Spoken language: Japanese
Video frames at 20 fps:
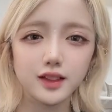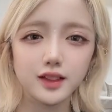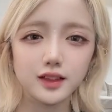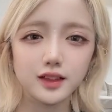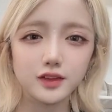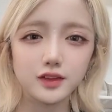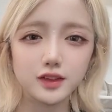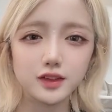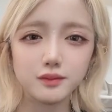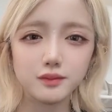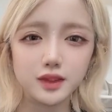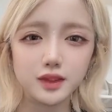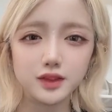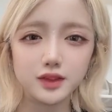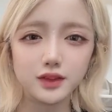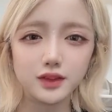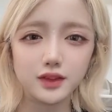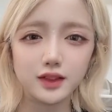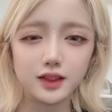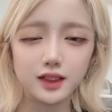楽しみにしてお
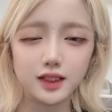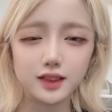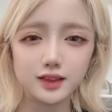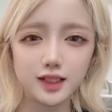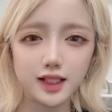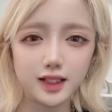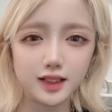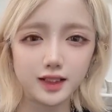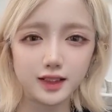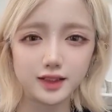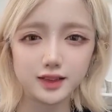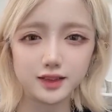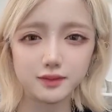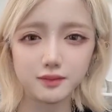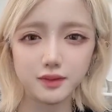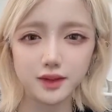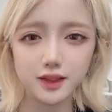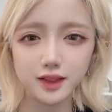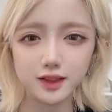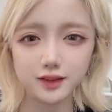いてください。いつもあ
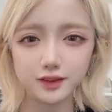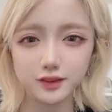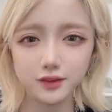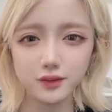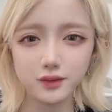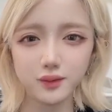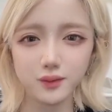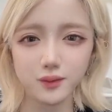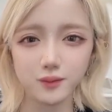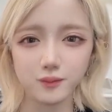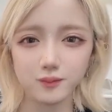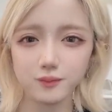りがとう。